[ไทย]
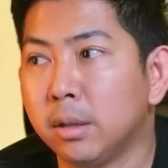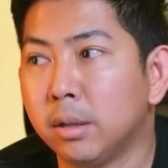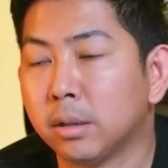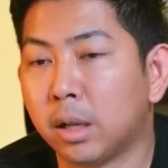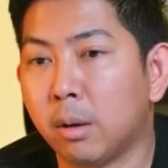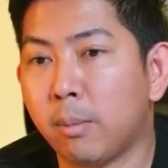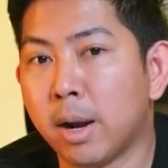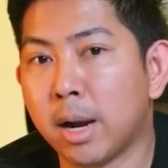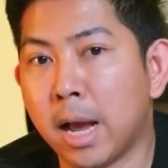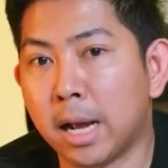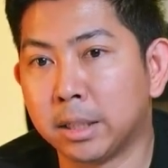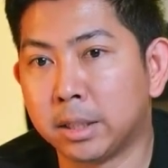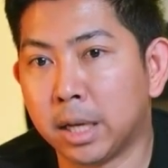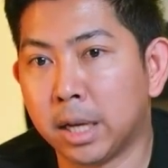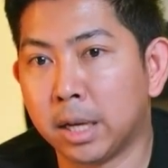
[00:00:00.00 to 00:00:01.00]
ธนวัตรอาจ
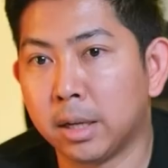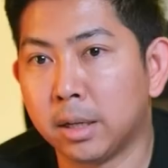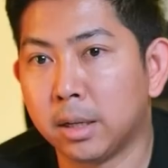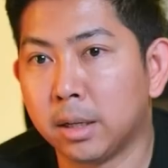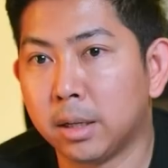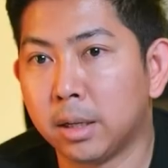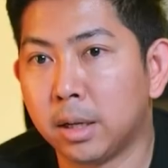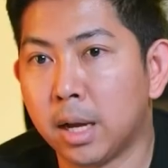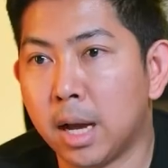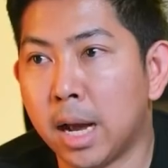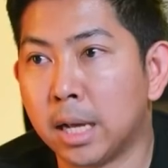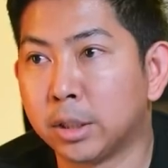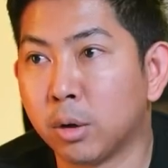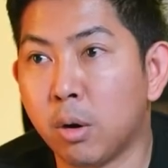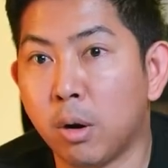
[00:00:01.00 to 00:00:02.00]
จะอาจ
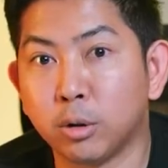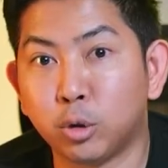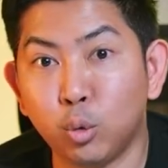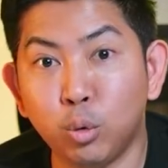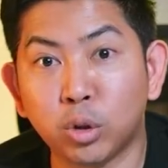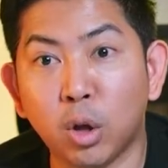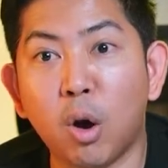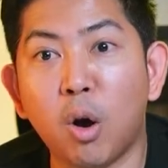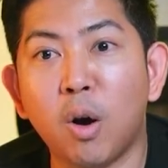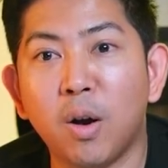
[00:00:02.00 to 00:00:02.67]
จะขอสู้ต่อ